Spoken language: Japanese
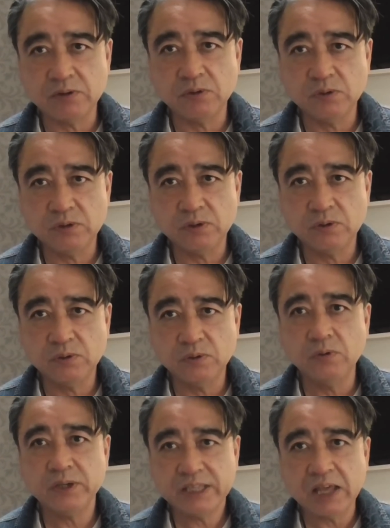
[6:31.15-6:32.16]
あの
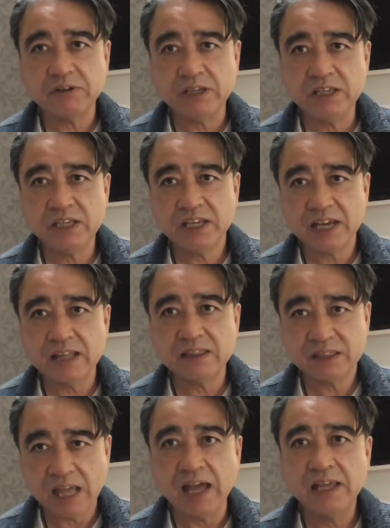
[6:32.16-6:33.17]
大いなる意義があっ
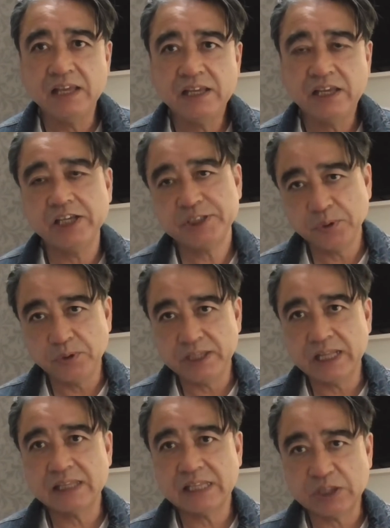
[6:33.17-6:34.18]
た勝利
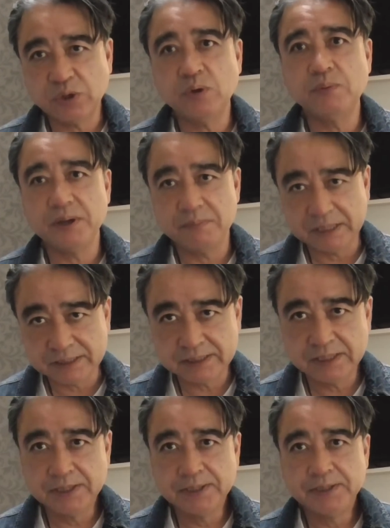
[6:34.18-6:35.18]
だったと思いま
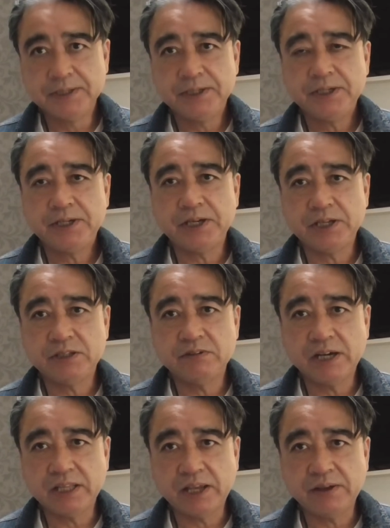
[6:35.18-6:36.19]
す。えー、とい
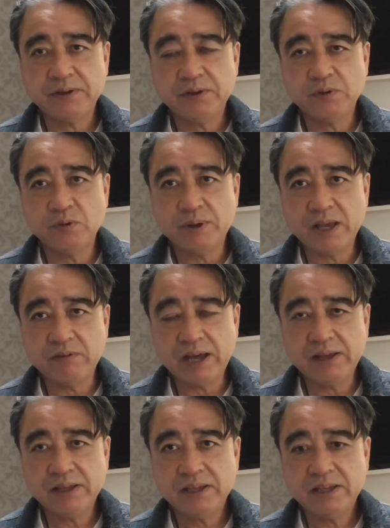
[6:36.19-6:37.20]
うわけで、お前
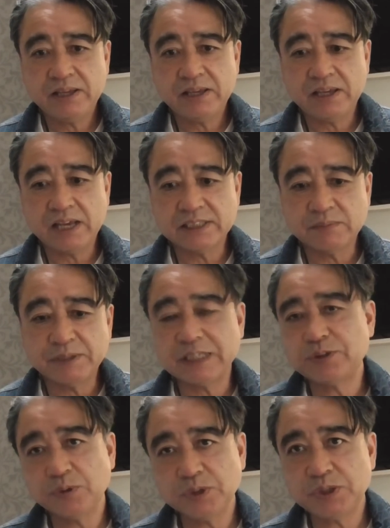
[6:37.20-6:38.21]
は、えー、明日ま
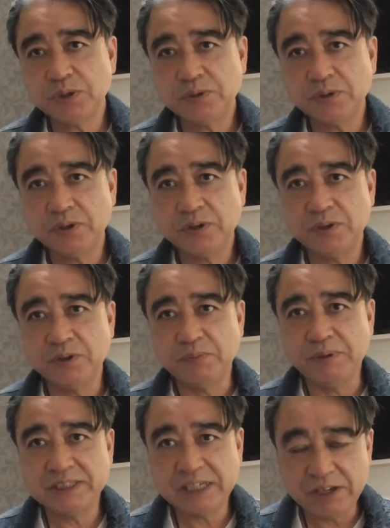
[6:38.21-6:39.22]
た早朝の
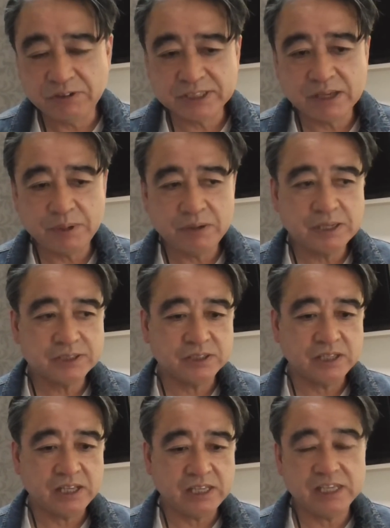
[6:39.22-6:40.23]
メジャーリーグ喋ります
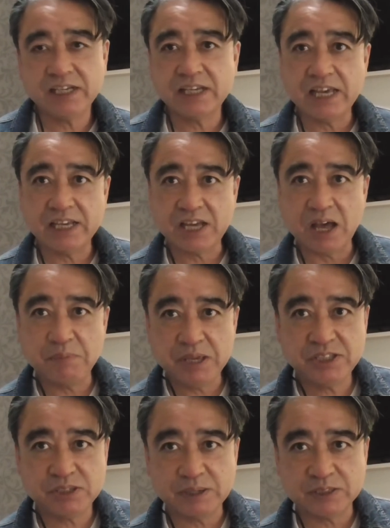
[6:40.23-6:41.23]
んで、一回仮
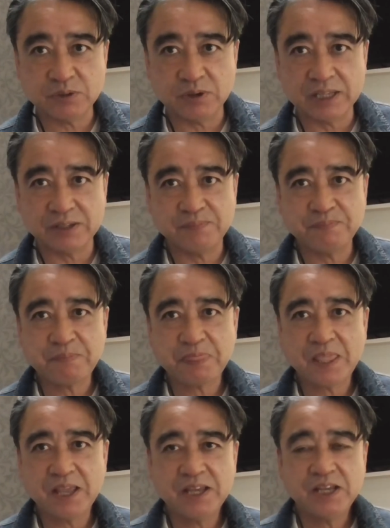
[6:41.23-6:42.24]
眠します、この後。
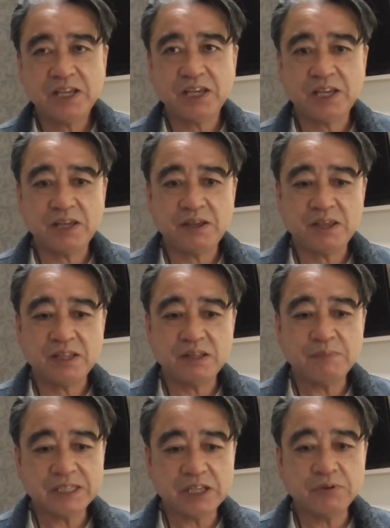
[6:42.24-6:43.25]
えー、
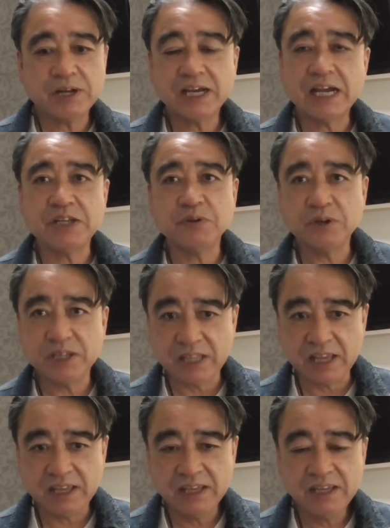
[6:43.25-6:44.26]
で、また夜中に起き
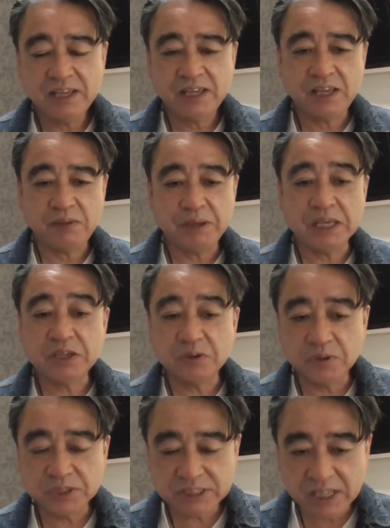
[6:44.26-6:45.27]
て、えー、勉
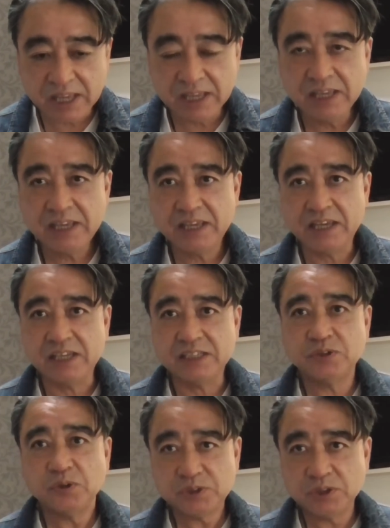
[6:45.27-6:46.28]
強をして、え
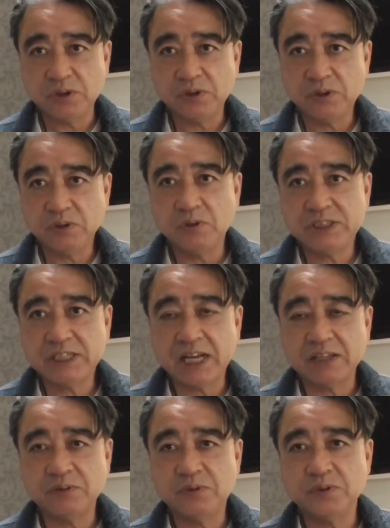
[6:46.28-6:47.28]
早朝5時か
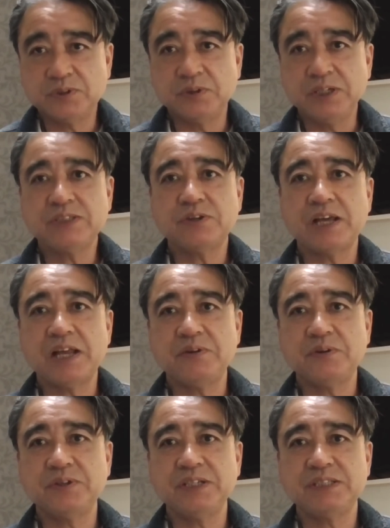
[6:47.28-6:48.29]
らの放送に備える
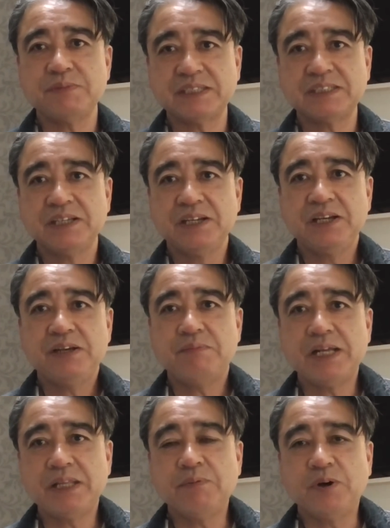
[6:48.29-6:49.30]
ことにします。
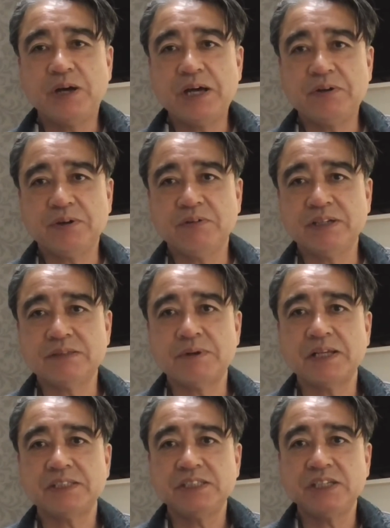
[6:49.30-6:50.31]
まあでも、あの、今日は素
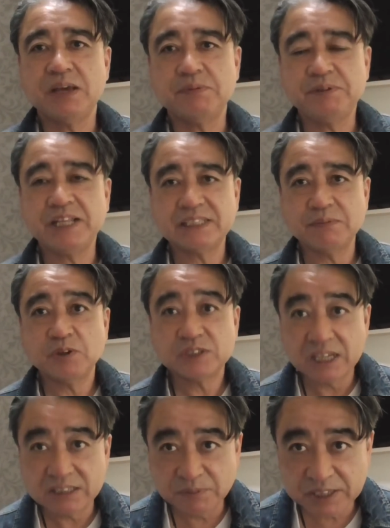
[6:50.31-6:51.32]
晴らしいゲーム、皆様お
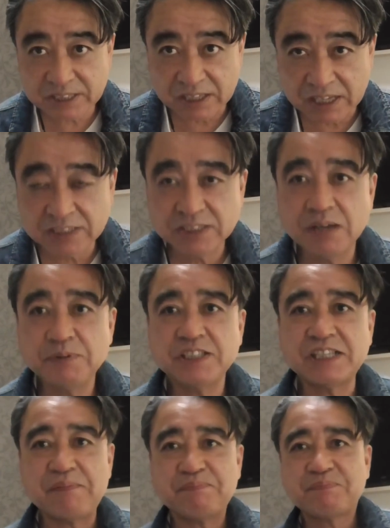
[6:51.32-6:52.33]
疲れ様でした。ナイスゲームで
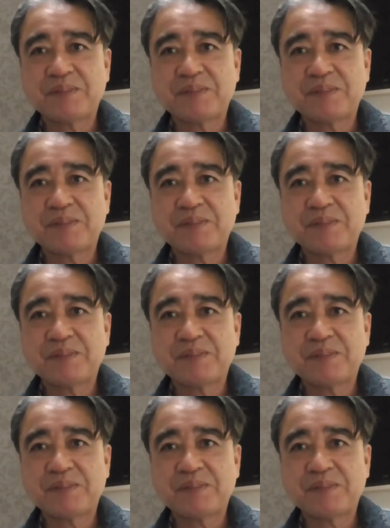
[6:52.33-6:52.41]
した。